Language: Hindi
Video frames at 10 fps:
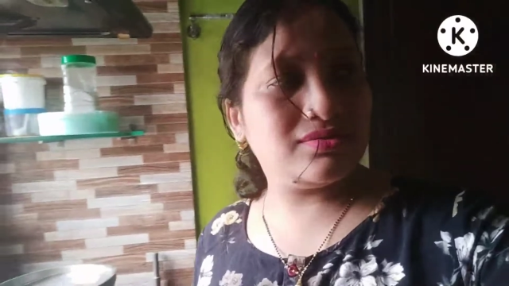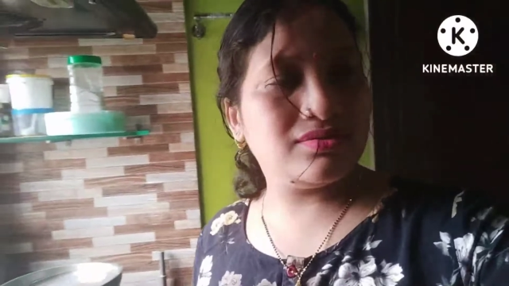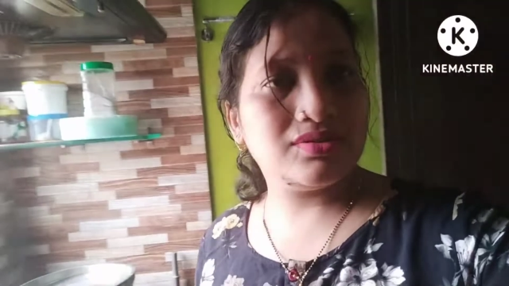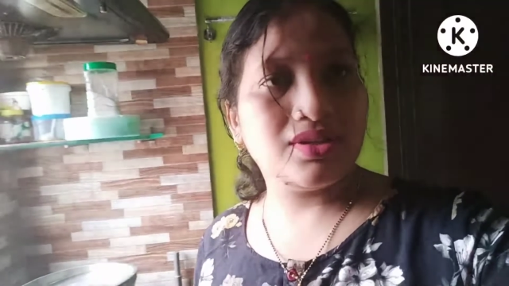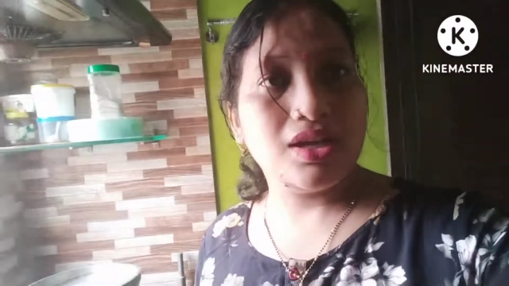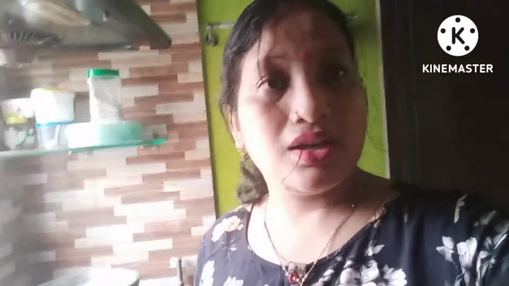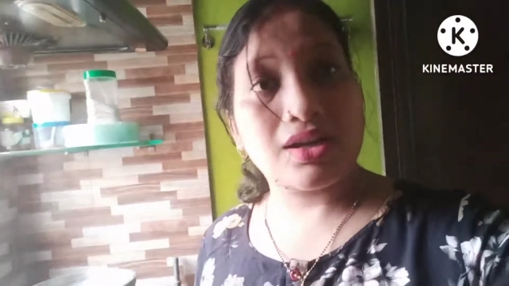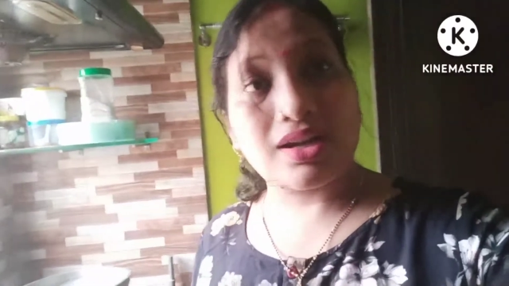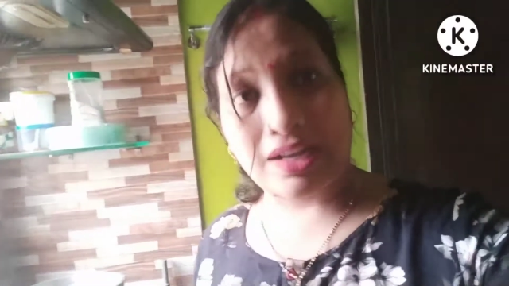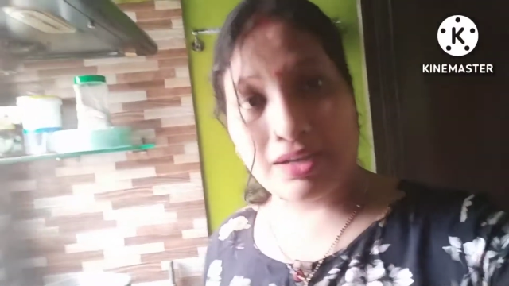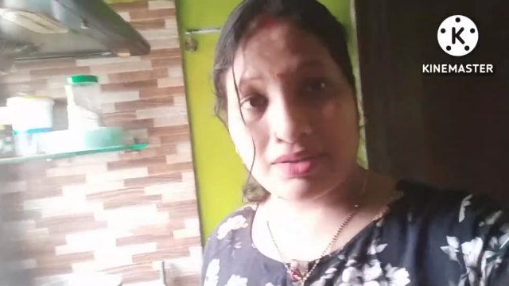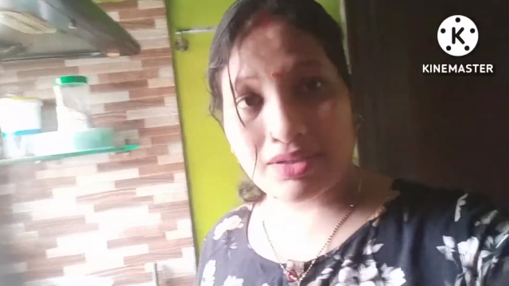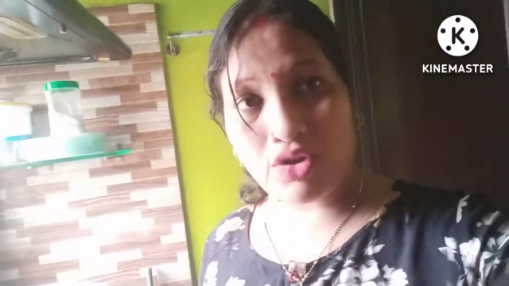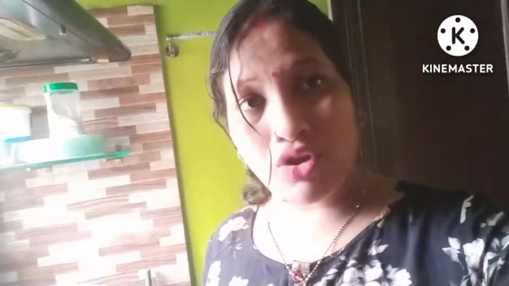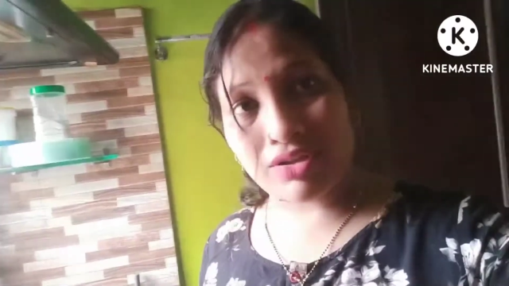कल कौन
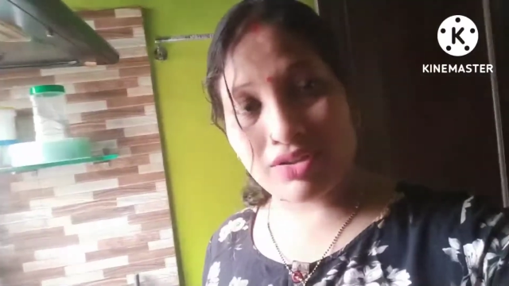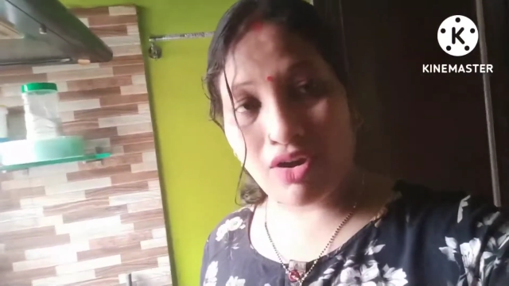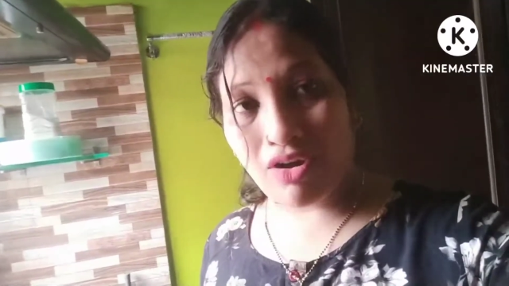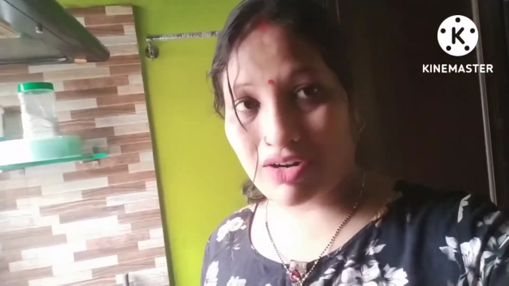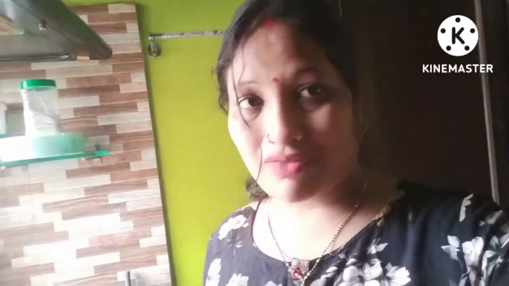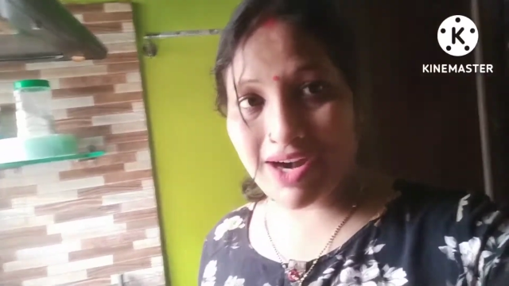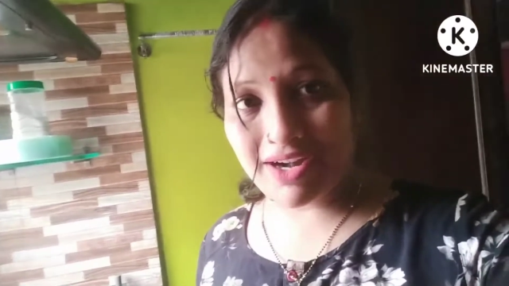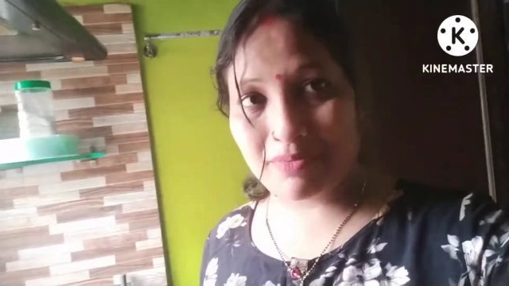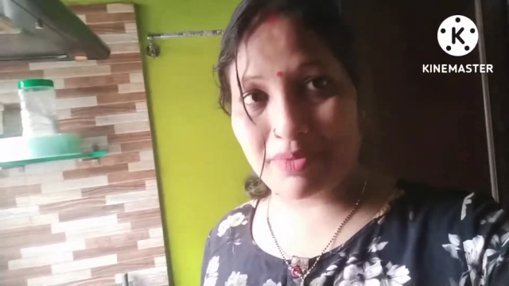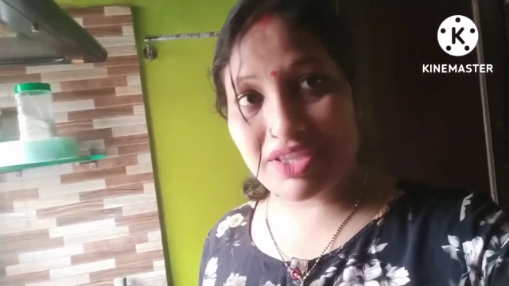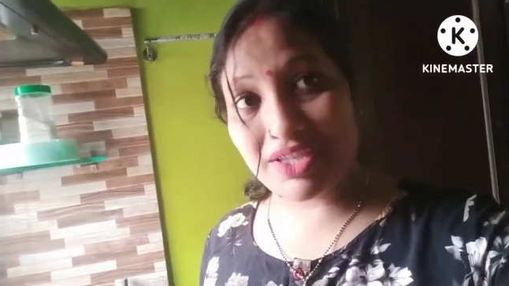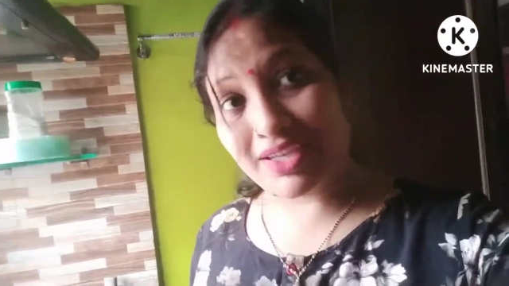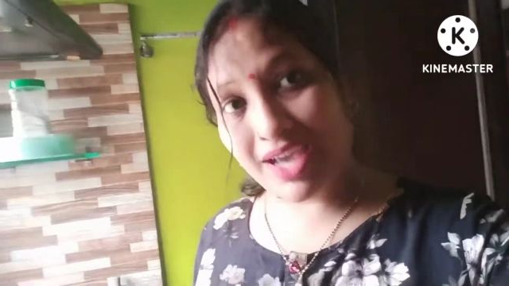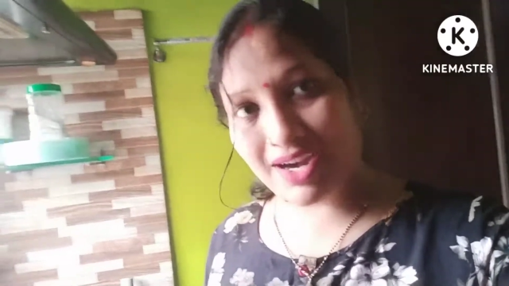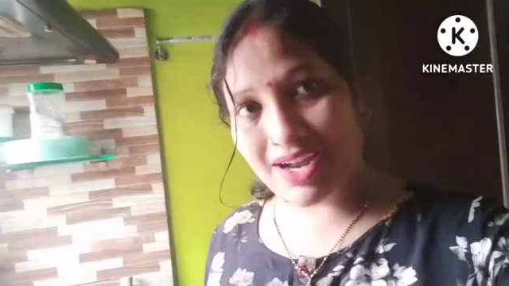हॉट वाटर पी थी क्या
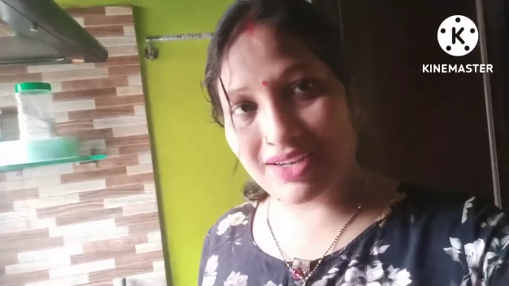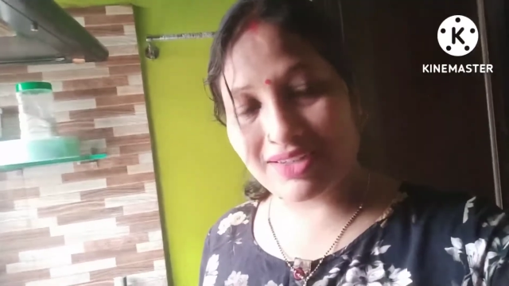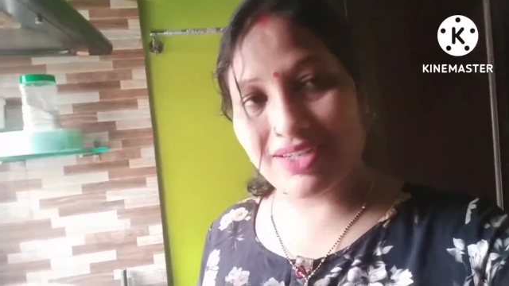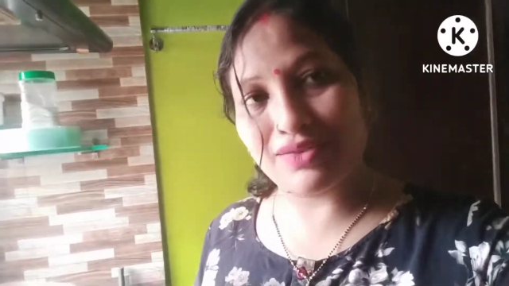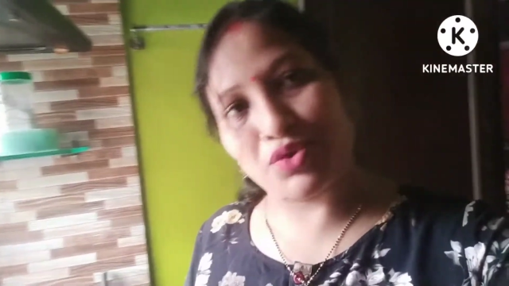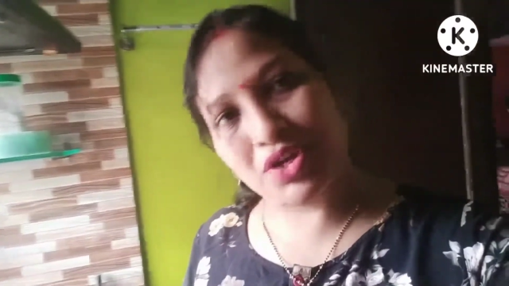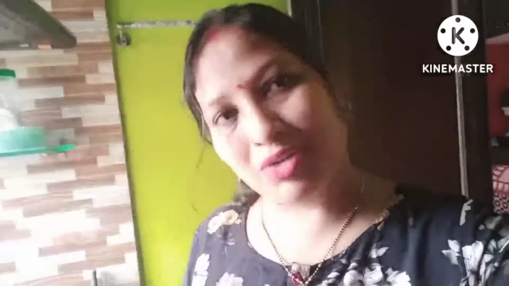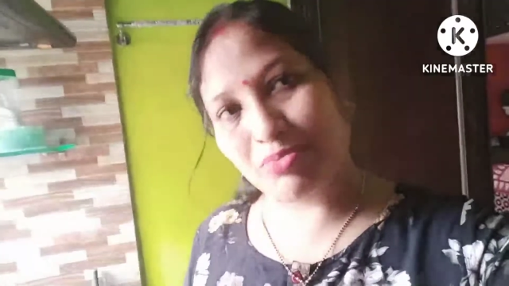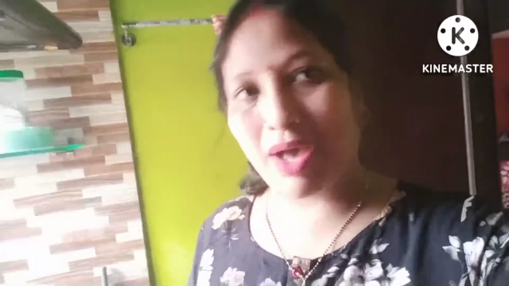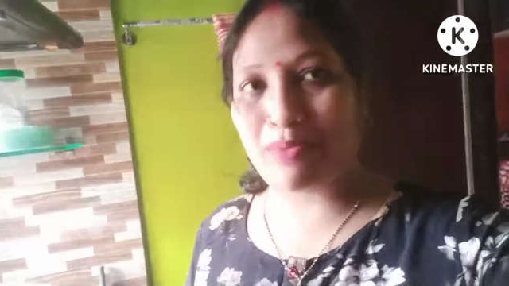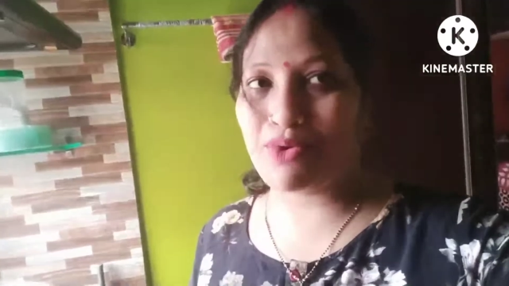डालकर वो कल मैं आप लोगों को ज़रूर